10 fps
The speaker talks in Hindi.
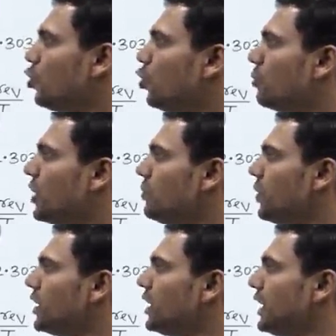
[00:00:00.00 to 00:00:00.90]
को भी
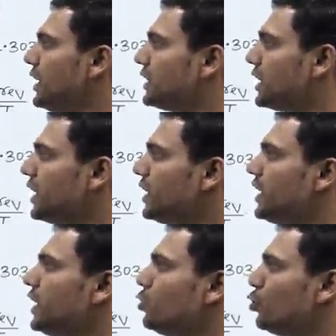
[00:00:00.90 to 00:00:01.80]
मैंने इतनी
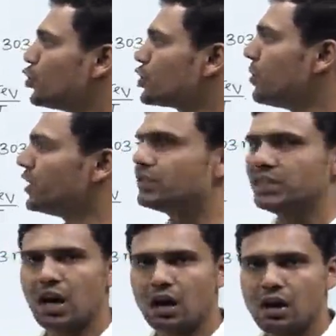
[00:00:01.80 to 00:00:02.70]
ही ऊष्मा
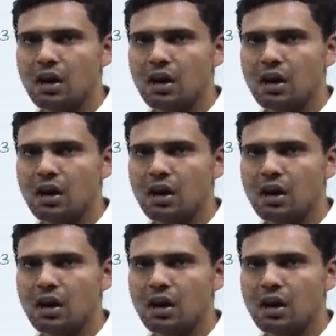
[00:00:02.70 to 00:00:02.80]
दिया